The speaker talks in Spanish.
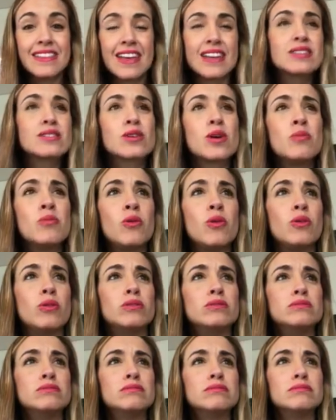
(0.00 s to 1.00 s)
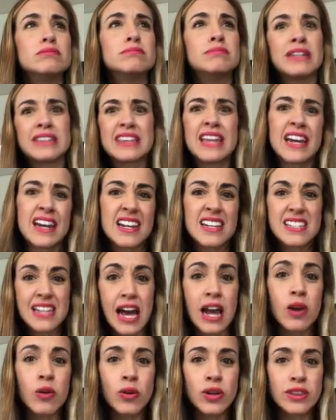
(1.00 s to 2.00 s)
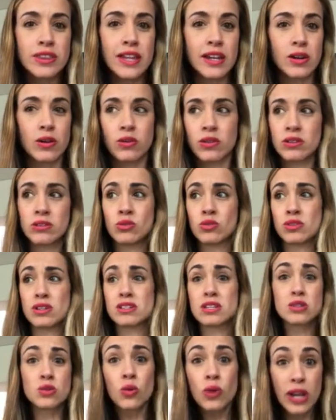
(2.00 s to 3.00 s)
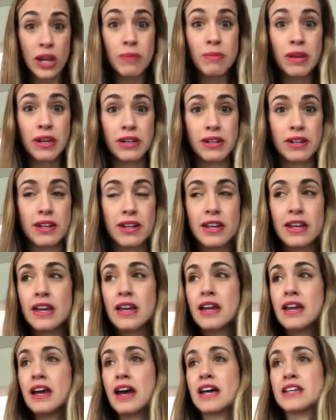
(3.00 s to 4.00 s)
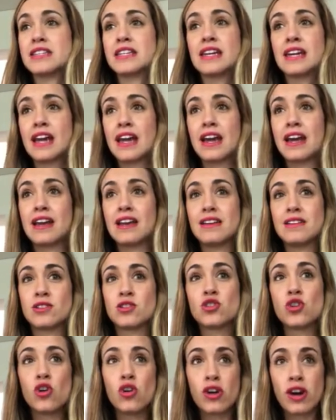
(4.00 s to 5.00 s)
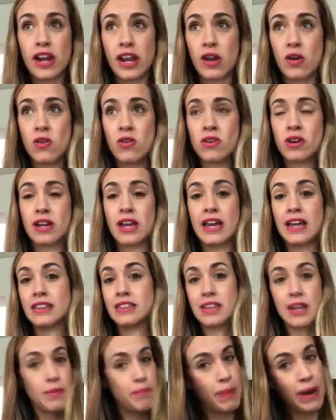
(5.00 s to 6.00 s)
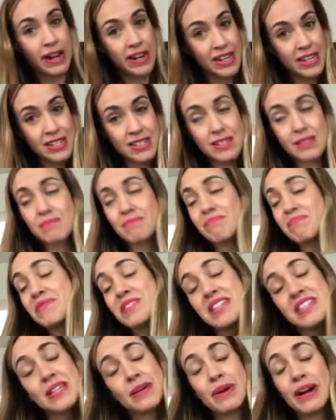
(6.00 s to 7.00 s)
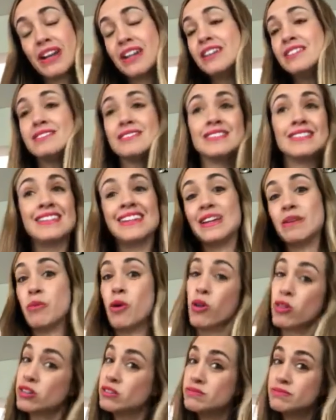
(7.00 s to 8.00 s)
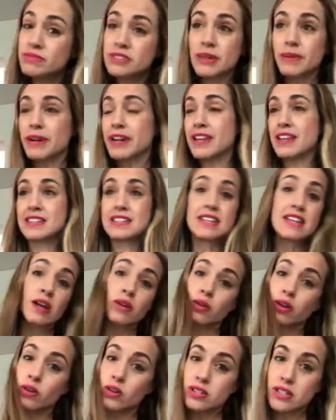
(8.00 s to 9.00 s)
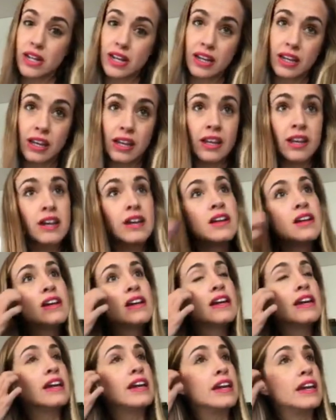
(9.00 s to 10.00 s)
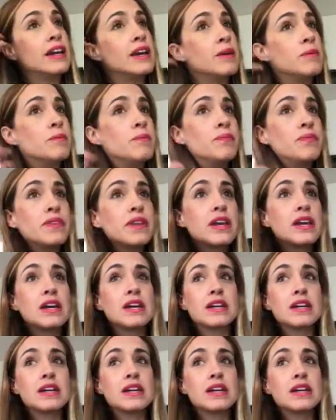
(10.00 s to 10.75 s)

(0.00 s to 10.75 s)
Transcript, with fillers: es como matarles algo interno. Entonces es un crimen. Así que yo creo que entre pares sí se vale, ni modo, se vale decir ya no quiero estar aquí. Em,